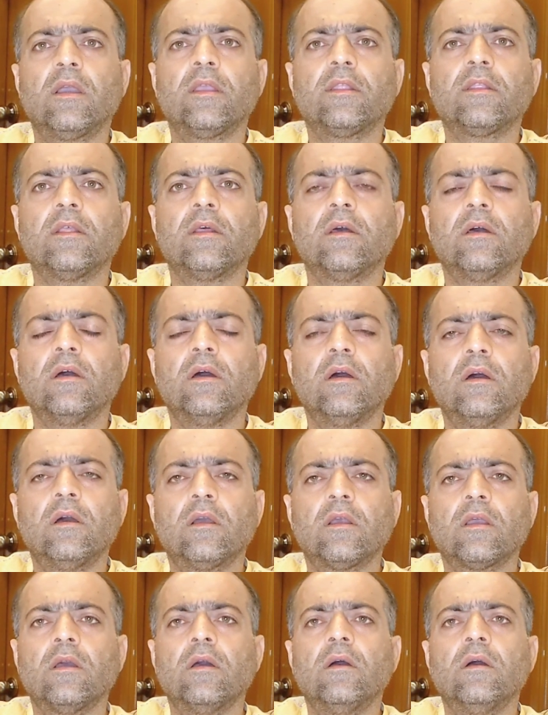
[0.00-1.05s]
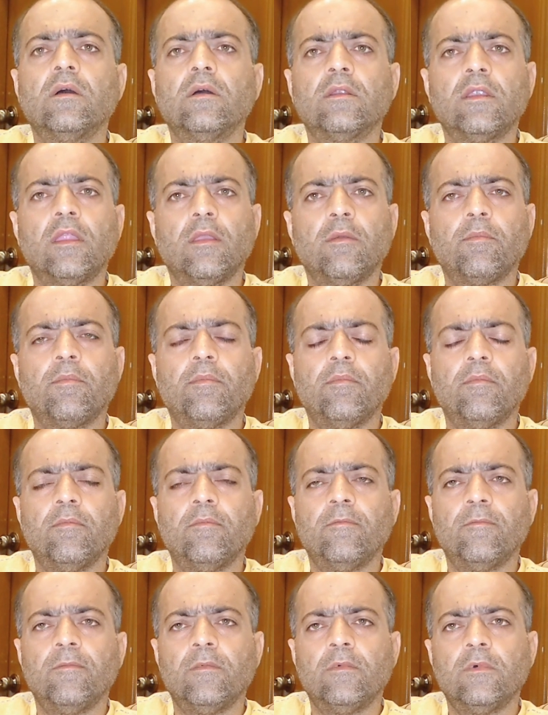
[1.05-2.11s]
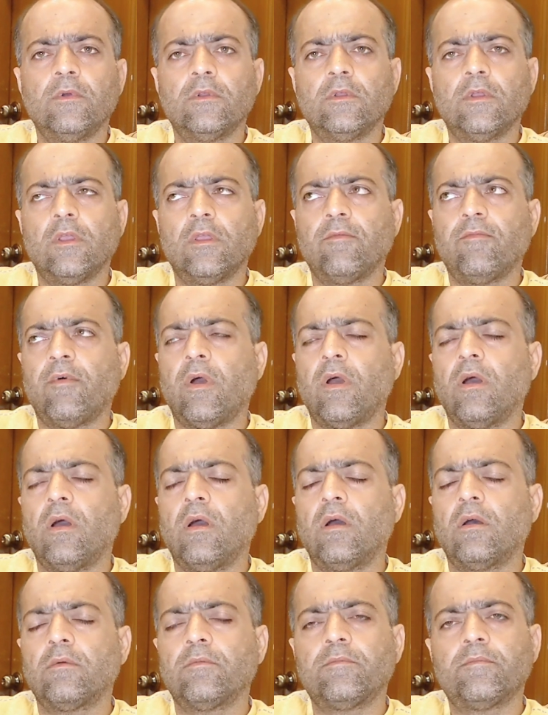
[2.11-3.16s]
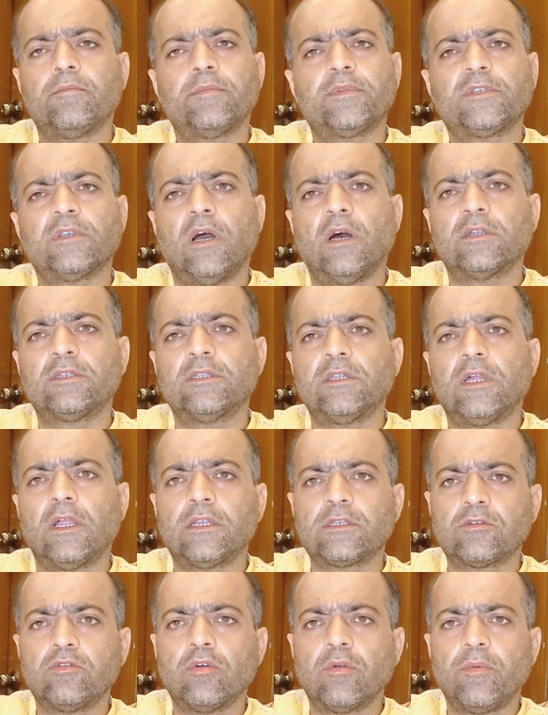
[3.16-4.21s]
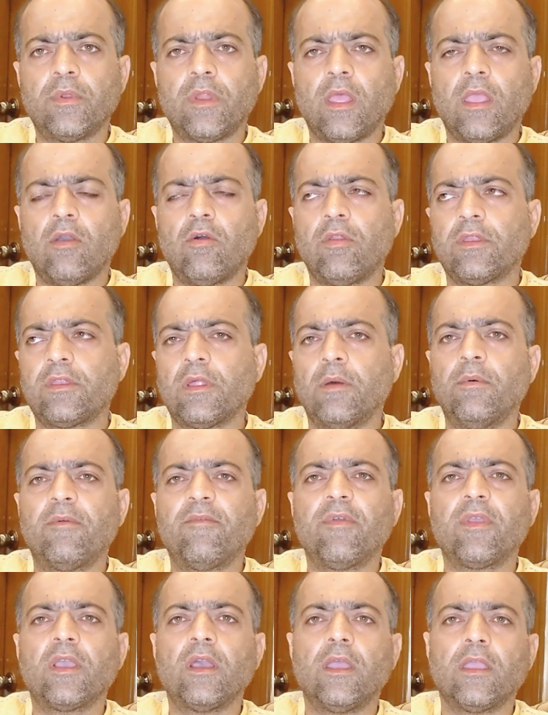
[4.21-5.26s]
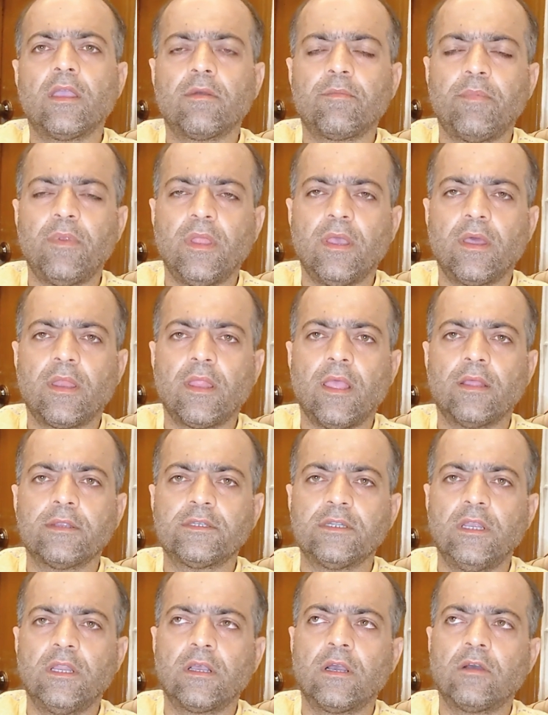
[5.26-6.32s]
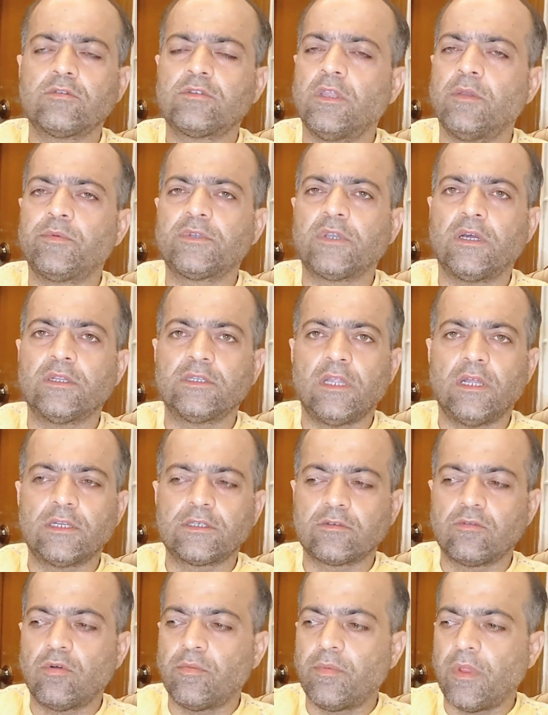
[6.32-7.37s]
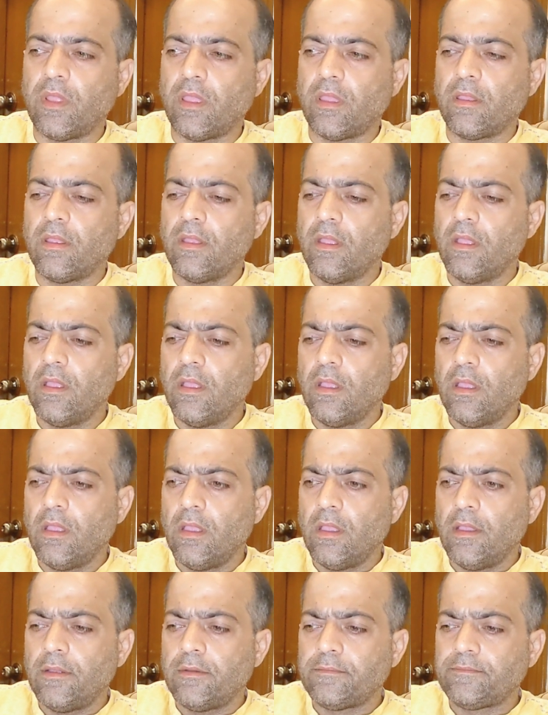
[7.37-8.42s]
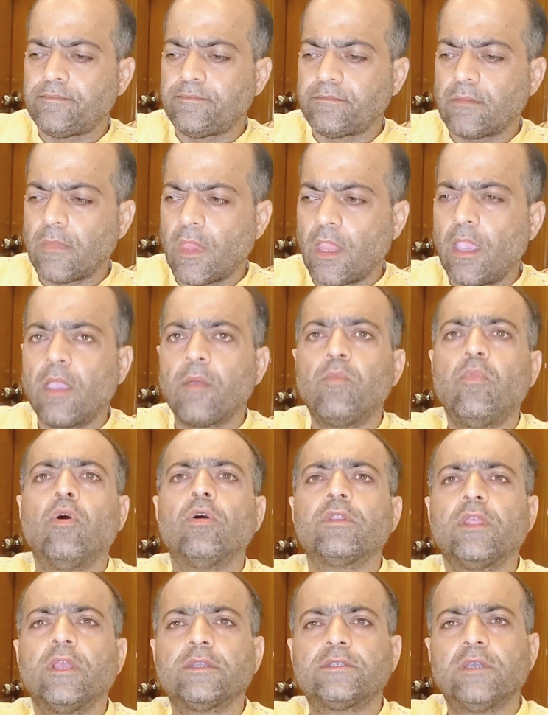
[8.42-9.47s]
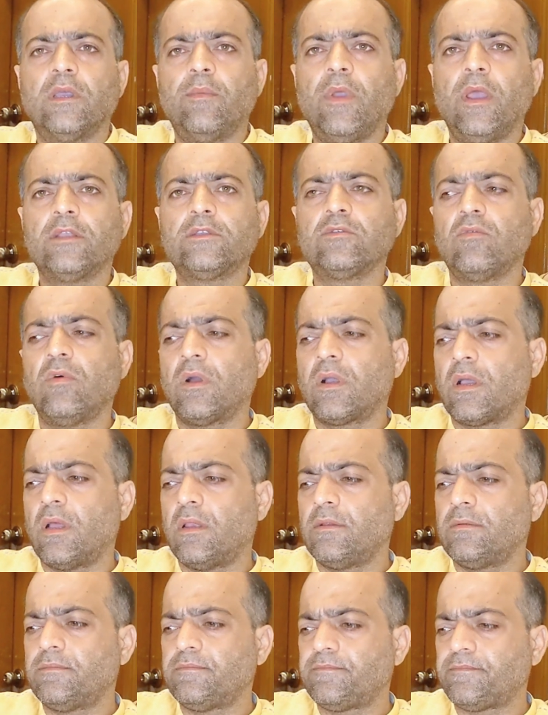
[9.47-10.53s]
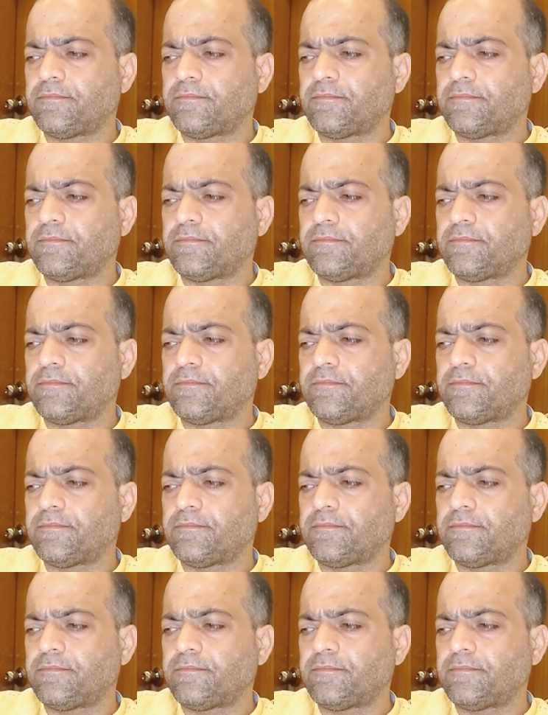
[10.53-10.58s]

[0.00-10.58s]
की ने एक बार चार से ज़्यादा स्कोर बनाए और इसम अभी का एक प्लेयर है अजीत तरफ से चार से ज़्यादा स्कोर बनाए एक बहुत ही अच्छा मैच हुआ कल